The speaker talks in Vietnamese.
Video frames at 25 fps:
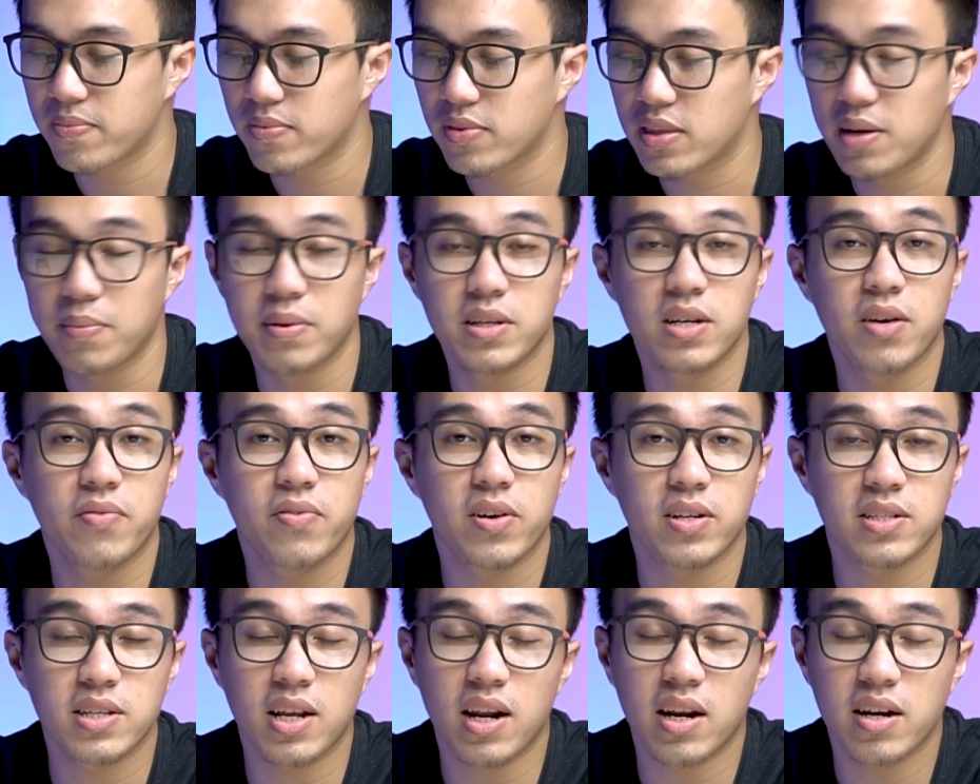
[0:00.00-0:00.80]
Thì bây giờ
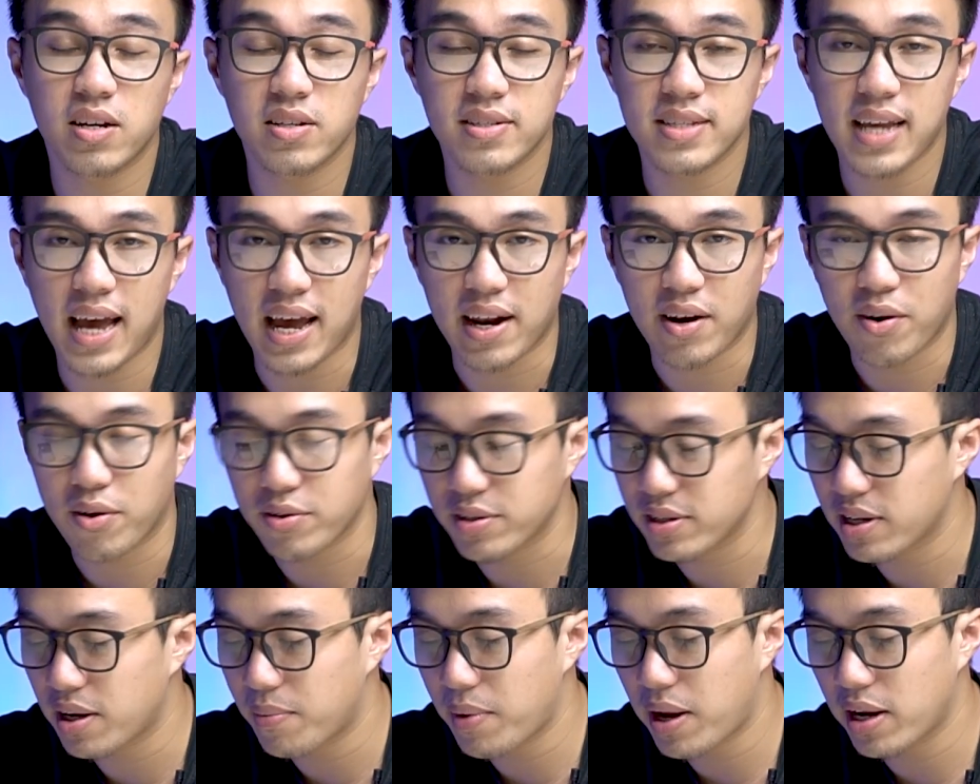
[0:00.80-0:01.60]
việc rất là đơn giản đó
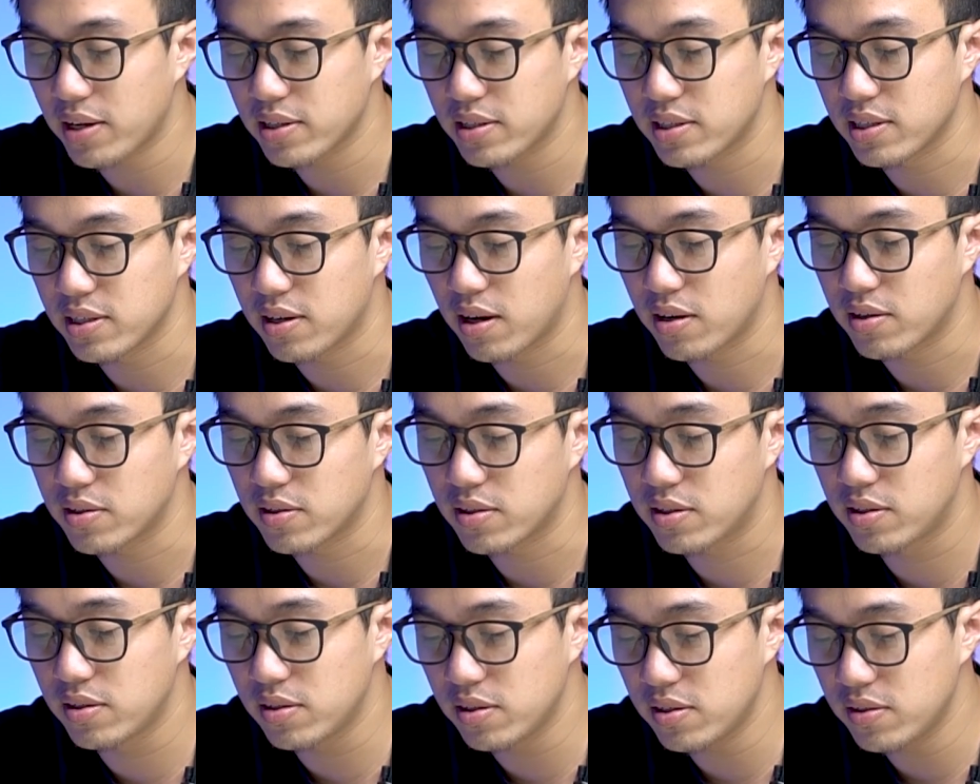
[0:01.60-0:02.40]
chính là các bạn chỉ cần
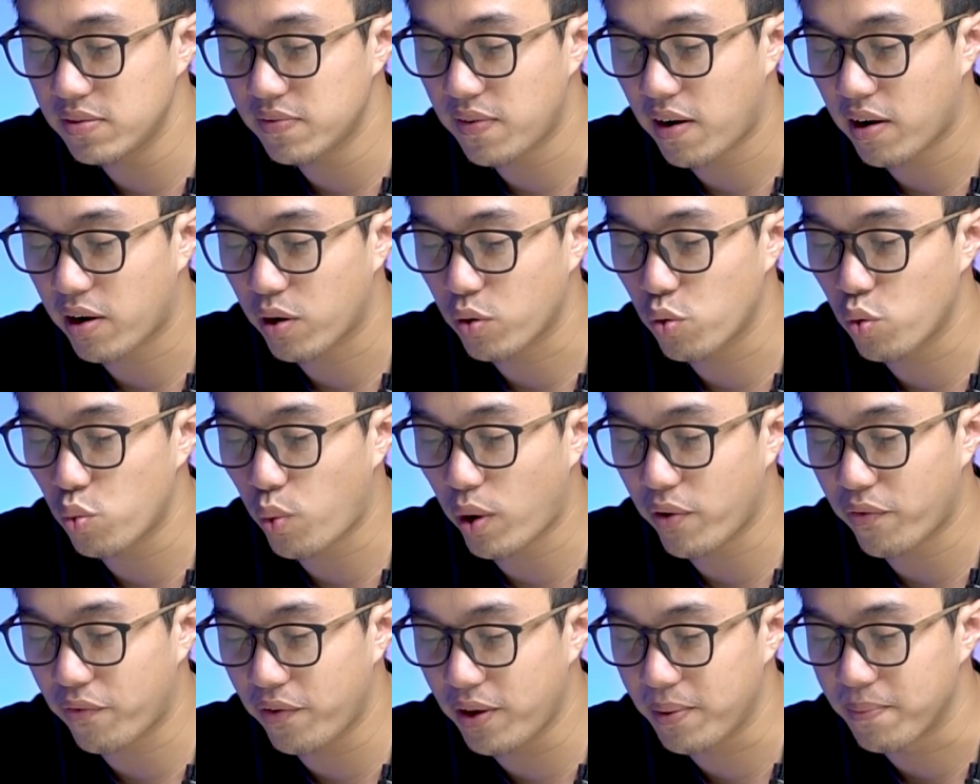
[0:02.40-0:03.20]
giữ vào cái nút
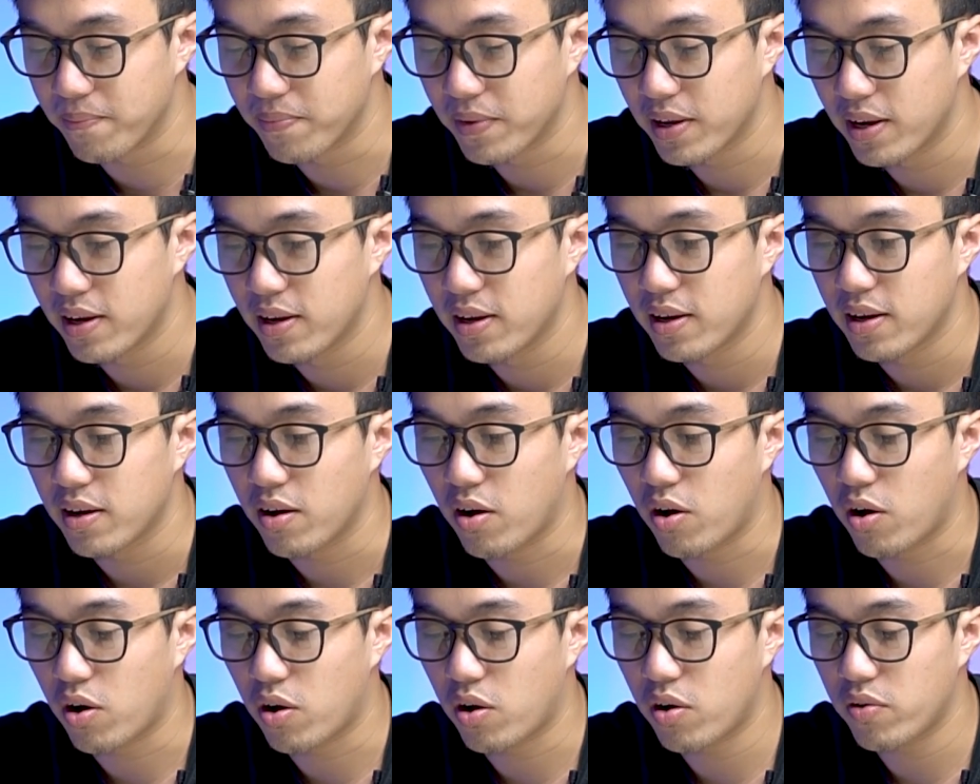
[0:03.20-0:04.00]
quay phim
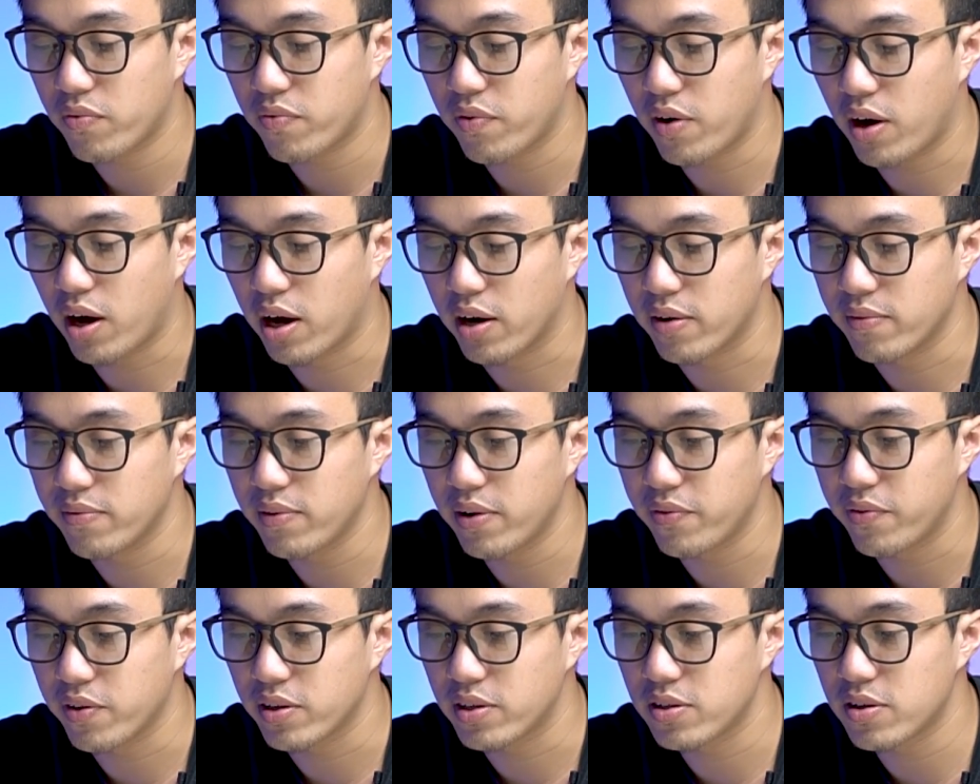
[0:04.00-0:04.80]
Đó và ấn về
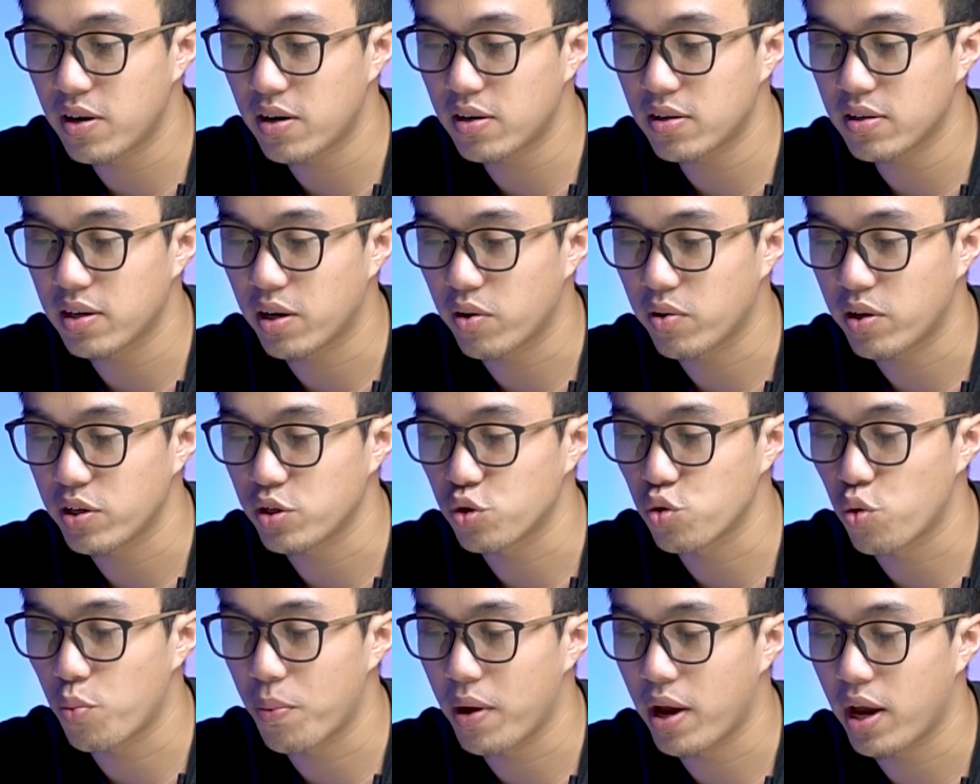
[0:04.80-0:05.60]
phía trước để có thể
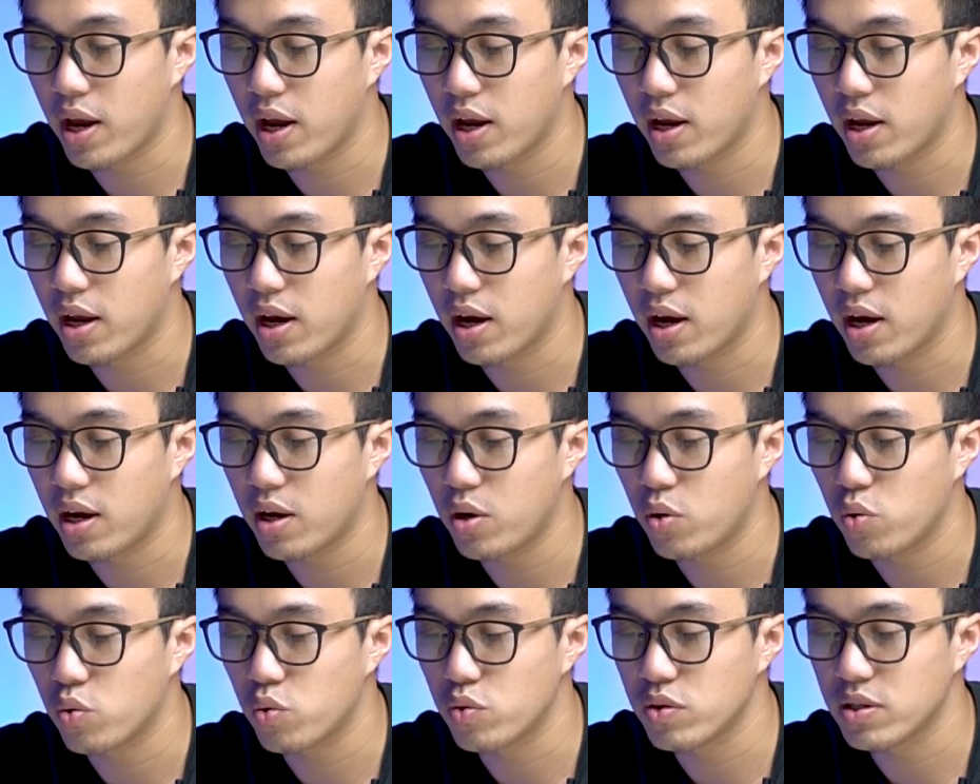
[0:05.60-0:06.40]
zoom mà Đấy,
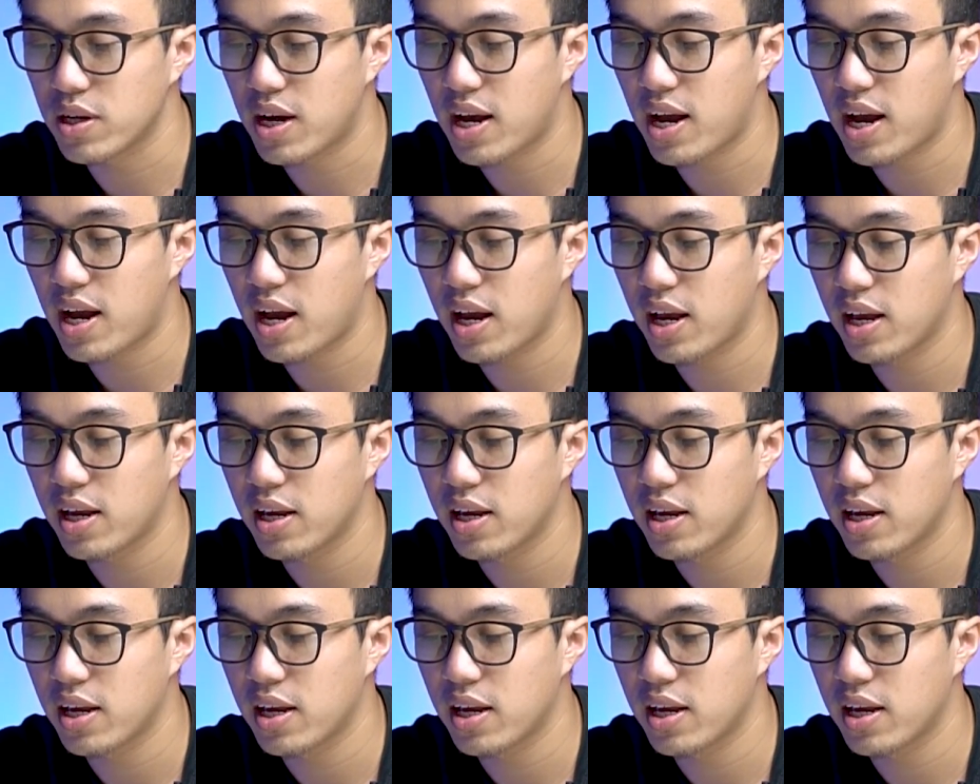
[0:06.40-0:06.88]
lùi ra